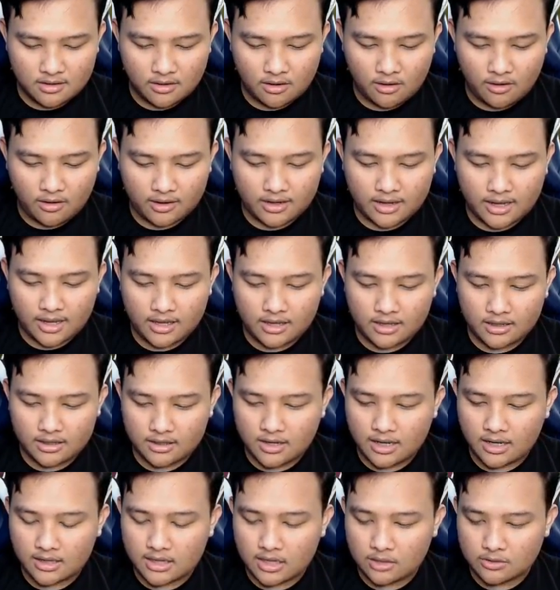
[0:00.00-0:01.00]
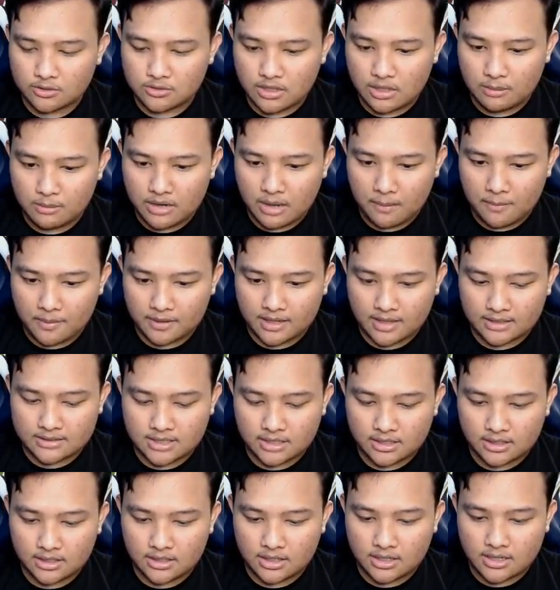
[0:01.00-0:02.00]
Oke, kita sudah mendapatkan
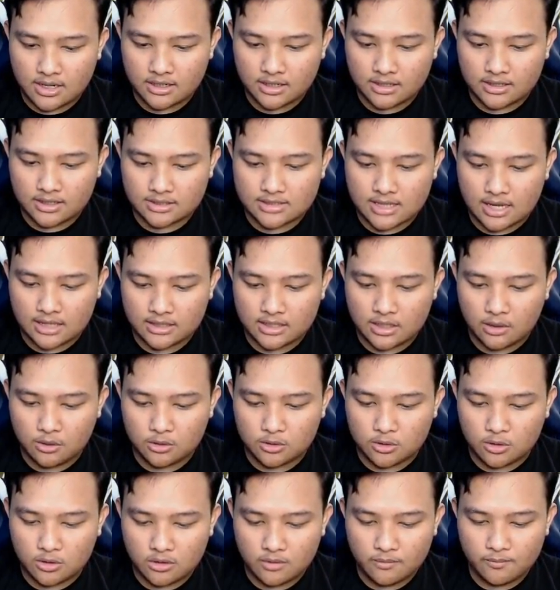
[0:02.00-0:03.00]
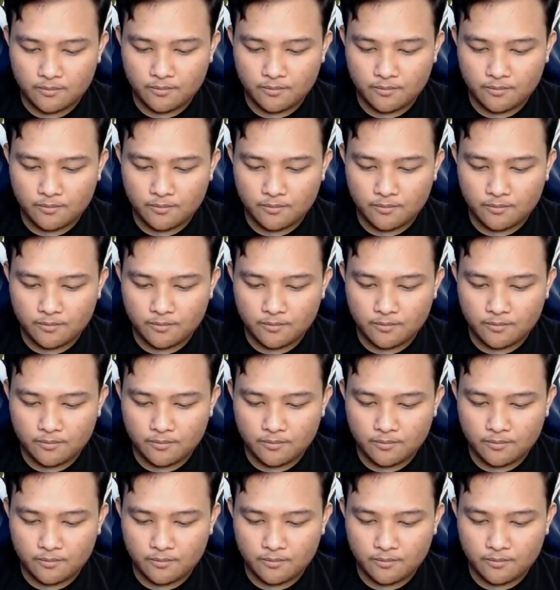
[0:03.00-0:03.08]
Sentinel dan kita saatnya untuk